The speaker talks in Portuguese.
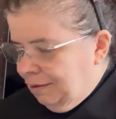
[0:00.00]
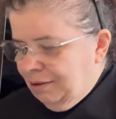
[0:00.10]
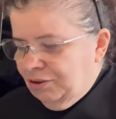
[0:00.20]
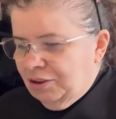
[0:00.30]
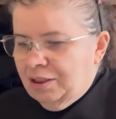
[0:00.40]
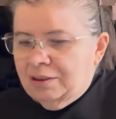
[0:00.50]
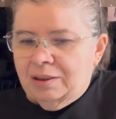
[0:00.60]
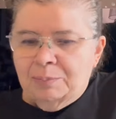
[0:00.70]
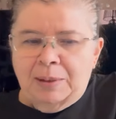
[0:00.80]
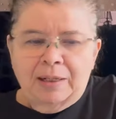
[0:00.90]
Acho que é
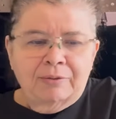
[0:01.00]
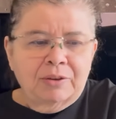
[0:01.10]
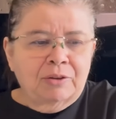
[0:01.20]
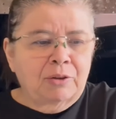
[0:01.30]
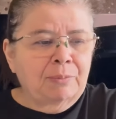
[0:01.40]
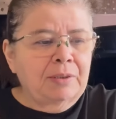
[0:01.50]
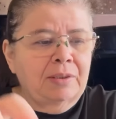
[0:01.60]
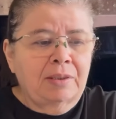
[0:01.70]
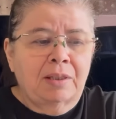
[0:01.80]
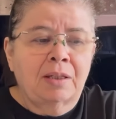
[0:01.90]
essas palavras que eu tenho pra
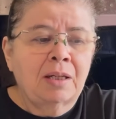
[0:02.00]
dizer.